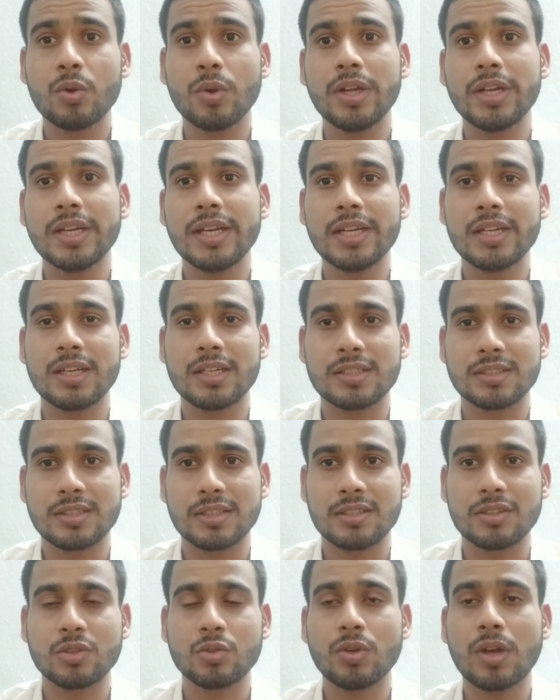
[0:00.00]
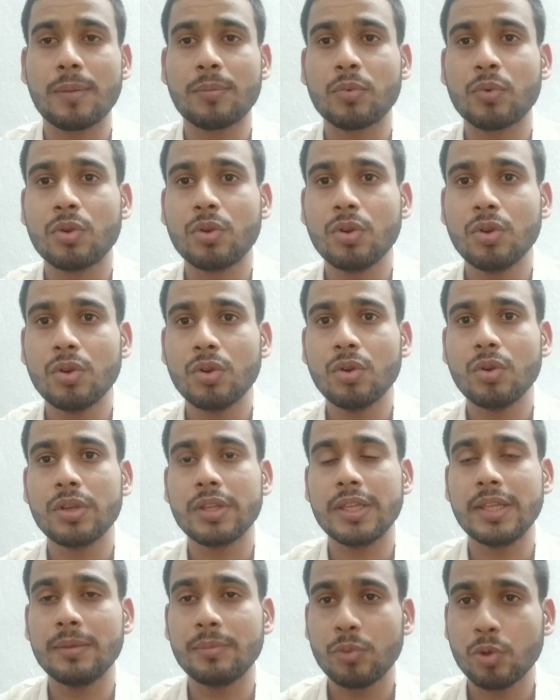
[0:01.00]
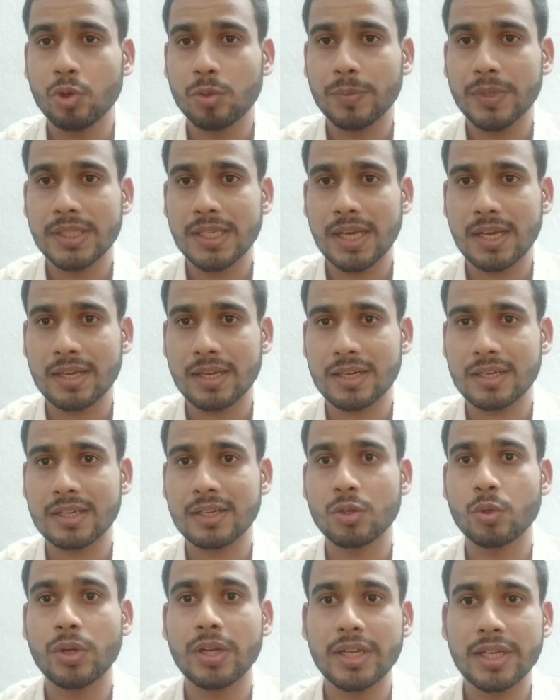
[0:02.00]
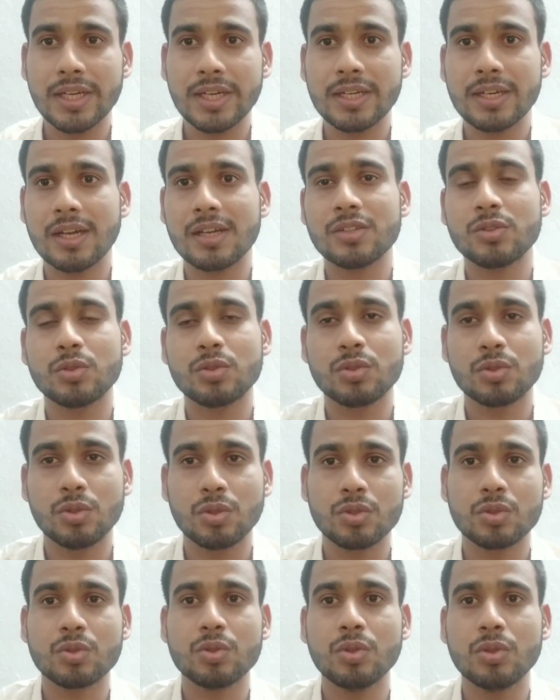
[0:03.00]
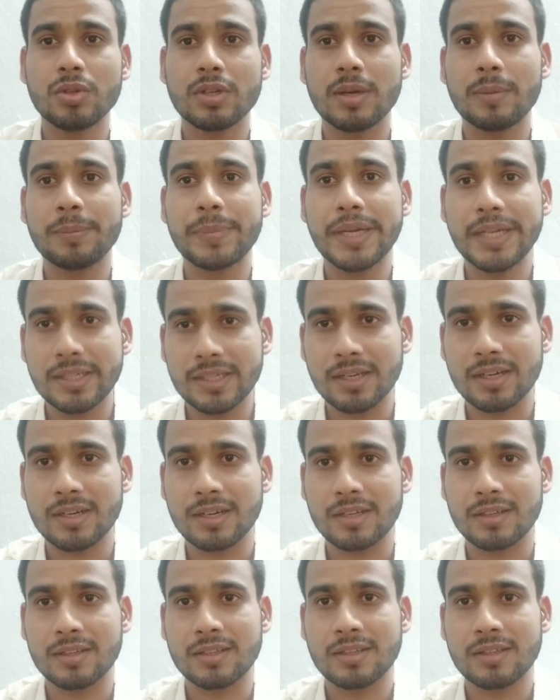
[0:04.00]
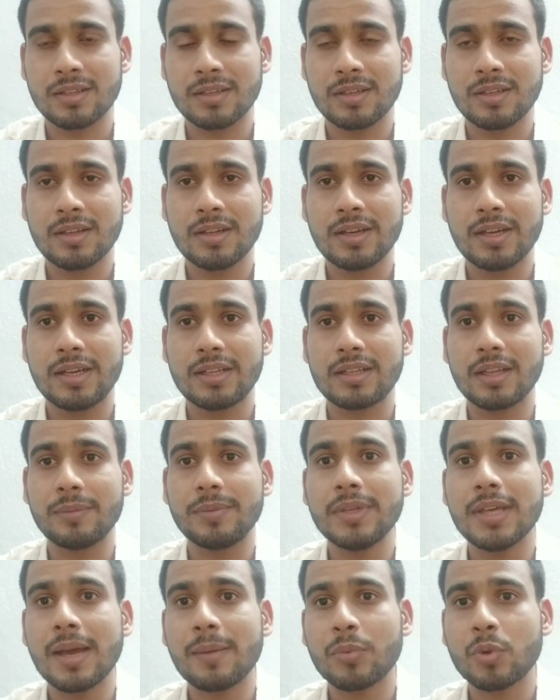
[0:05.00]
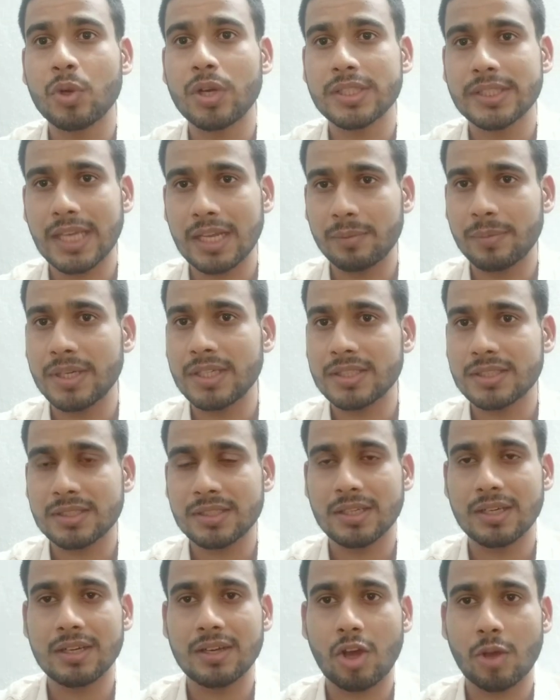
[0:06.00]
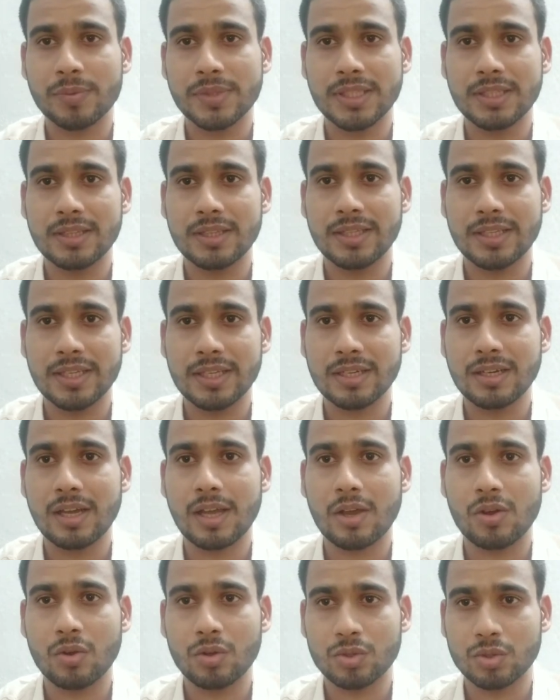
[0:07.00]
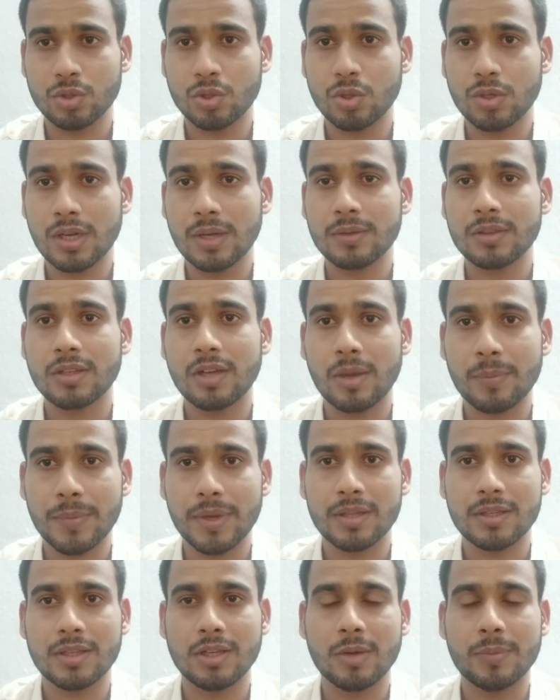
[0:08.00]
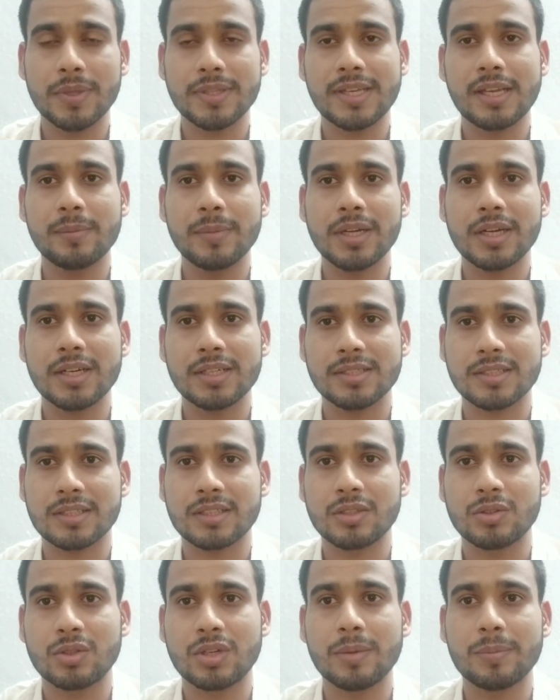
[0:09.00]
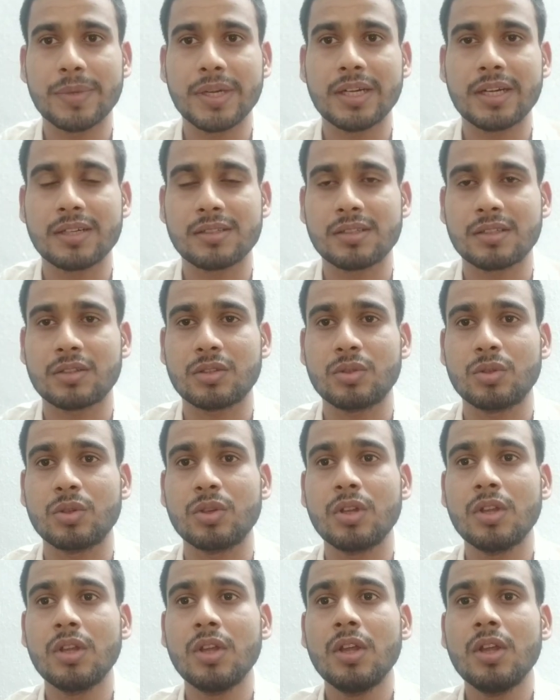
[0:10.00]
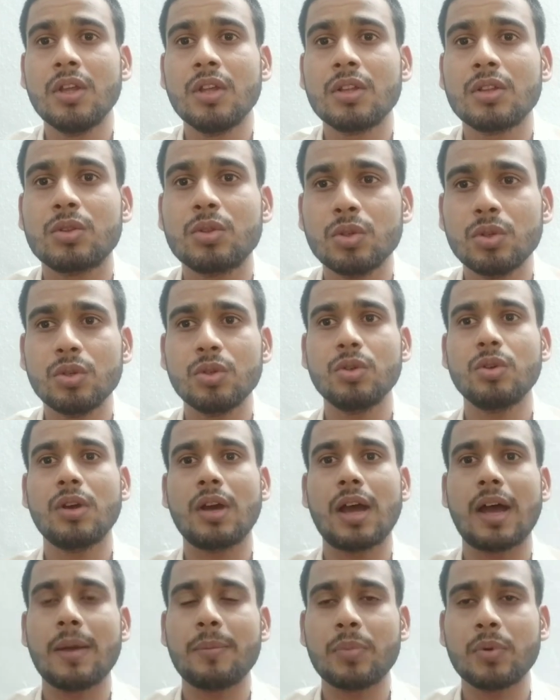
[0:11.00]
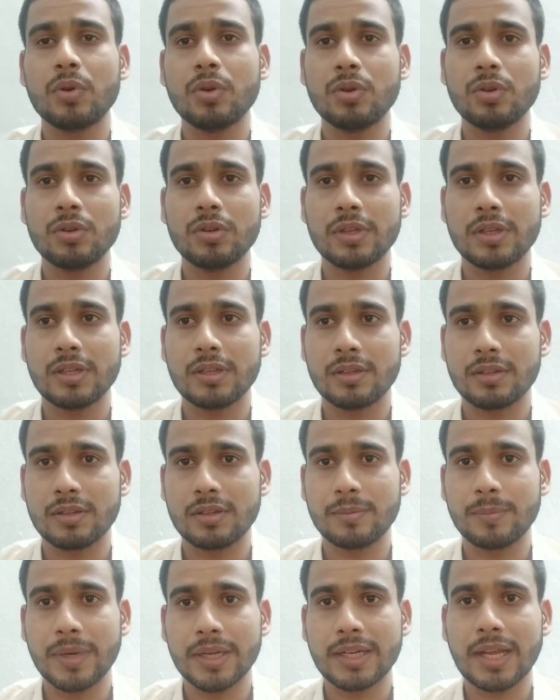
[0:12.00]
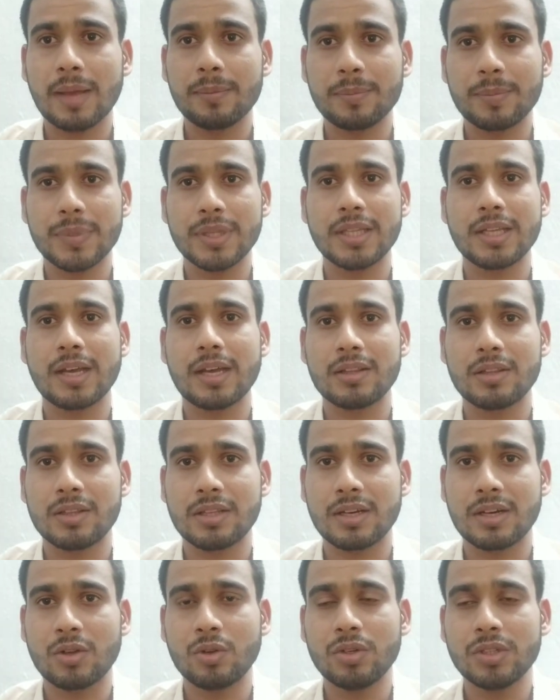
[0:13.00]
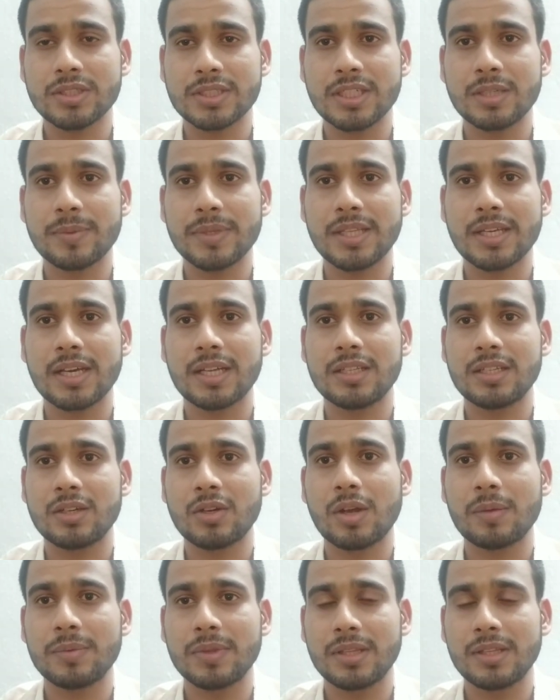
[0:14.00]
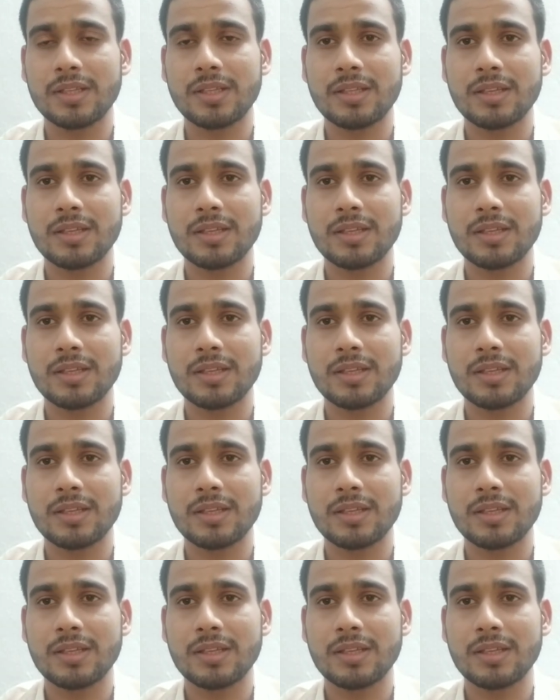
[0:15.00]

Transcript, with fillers: 28 आवर्स है तो आपको ई बुक में जा करके 28 आवर्स उस कोर्स को कंप्लीट करना है तभी आपको असाइनमेंट्स का ऑप्शन दिखेगा शो होगा तो आप तो आप असाइनमेंट कर सकते हो कंप्लीट कर सकते हो तो आपको मैं टैब पे दिखा दे रहा हूँ स्क्रीन पे दिखा दे रहा हूँ आप